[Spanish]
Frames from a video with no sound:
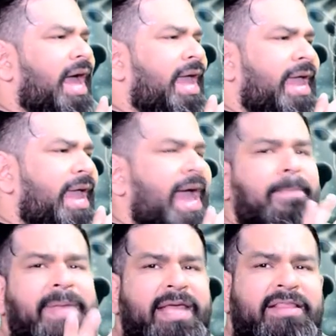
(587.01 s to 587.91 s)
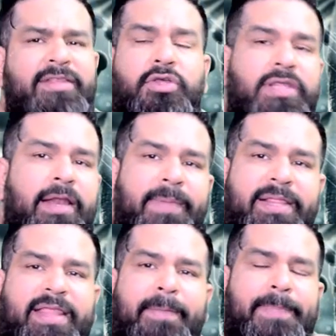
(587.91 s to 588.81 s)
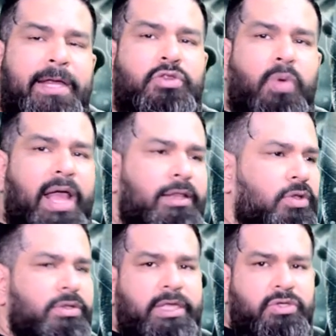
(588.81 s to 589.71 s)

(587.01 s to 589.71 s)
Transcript: eh, ambiente totalmente virtual donde